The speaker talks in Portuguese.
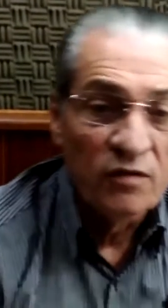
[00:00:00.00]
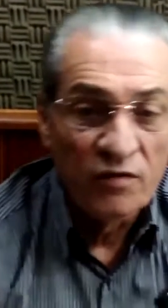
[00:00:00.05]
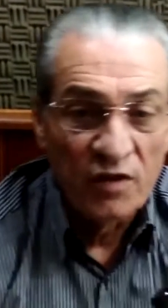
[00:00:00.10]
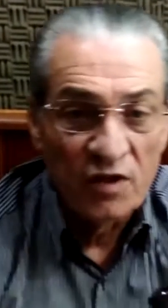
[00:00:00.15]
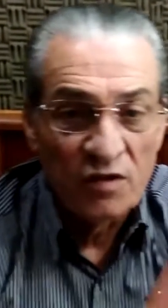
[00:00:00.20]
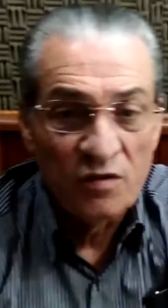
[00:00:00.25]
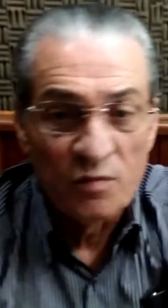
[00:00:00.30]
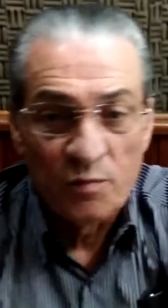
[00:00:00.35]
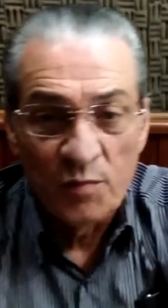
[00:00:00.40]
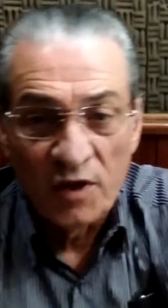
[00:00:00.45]

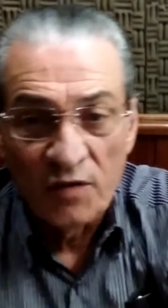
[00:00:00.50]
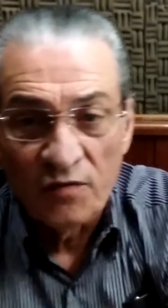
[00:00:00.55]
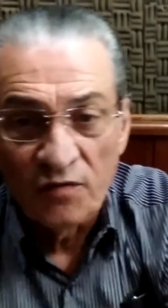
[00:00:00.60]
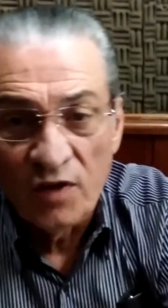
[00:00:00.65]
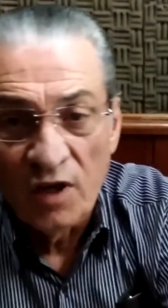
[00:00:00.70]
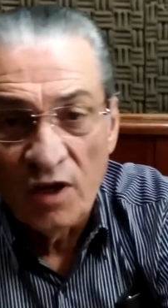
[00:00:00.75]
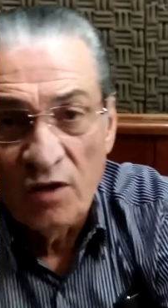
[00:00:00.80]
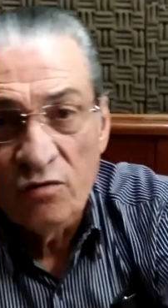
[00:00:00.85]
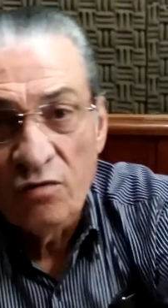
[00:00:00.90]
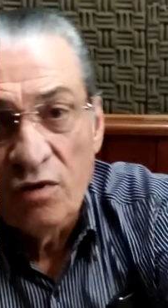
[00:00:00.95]

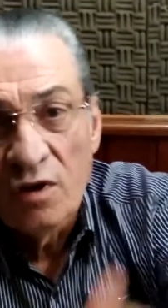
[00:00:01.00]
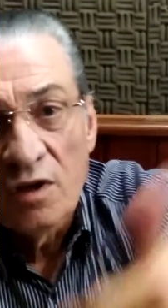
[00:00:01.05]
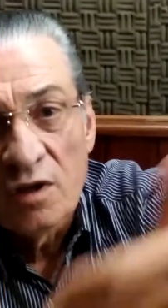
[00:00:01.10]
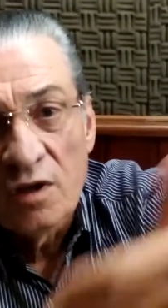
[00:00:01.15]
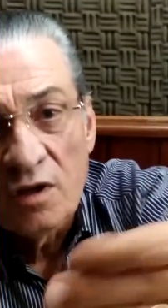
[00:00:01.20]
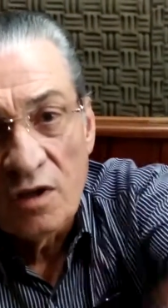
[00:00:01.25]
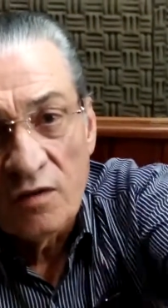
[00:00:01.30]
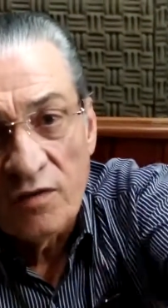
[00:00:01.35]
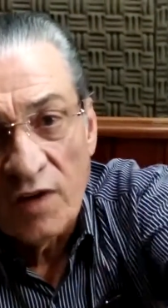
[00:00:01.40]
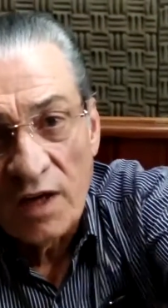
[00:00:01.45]
vice-prefeito
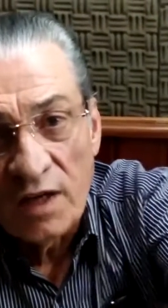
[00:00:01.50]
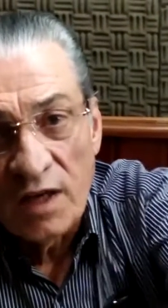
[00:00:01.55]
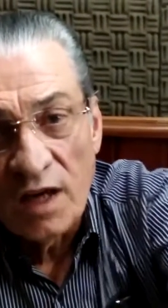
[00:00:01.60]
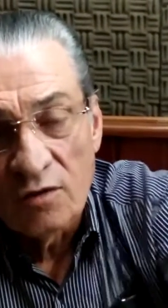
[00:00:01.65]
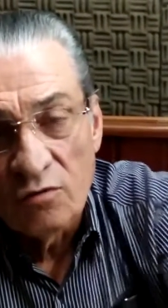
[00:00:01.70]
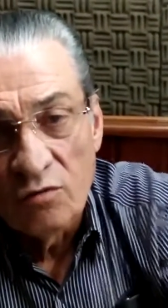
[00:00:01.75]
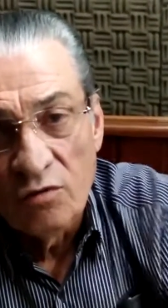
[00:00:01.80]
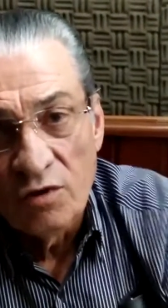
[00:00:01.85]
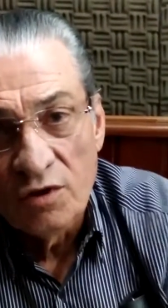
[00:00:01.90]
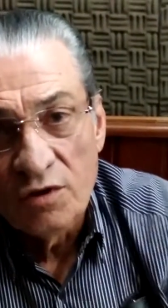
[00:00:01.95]
e
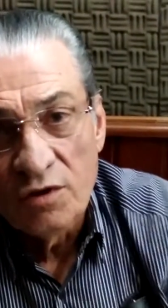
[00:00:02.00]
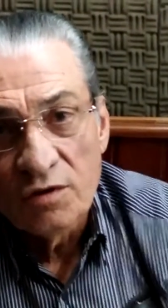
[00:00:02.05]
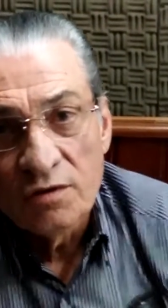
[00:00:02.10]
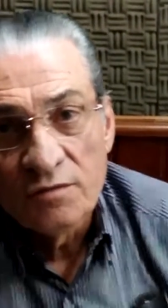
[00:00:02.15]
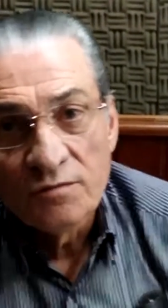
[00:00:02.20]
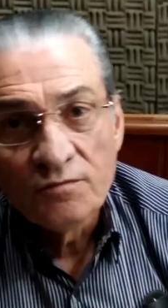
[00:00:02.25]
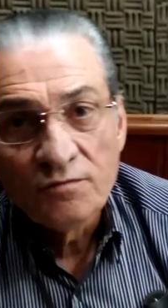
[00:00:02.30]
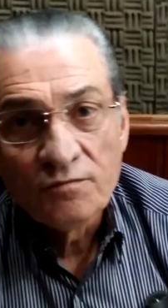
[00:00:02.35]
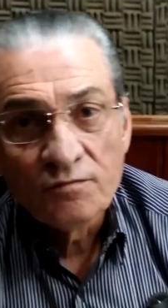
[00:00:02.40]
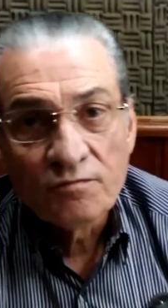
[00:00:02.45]

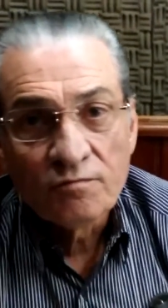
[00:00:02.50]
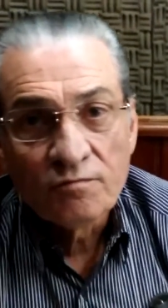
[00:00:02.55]
vereadores.